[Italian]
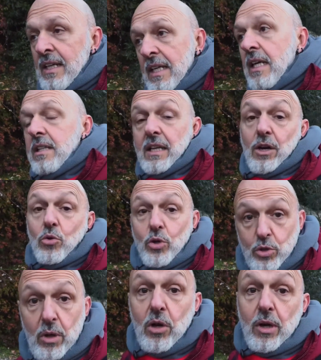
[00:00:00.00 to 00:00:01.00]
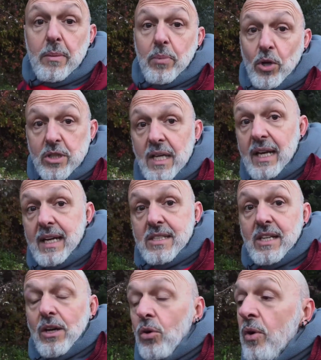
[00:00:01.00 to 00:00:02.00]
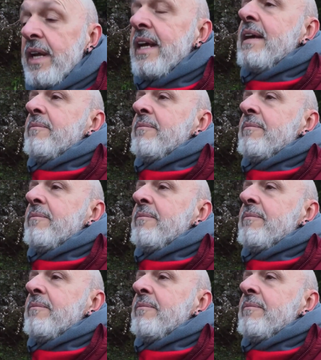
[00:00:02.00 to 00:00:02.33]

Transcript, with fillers: tra cui quello che porta al Resegone.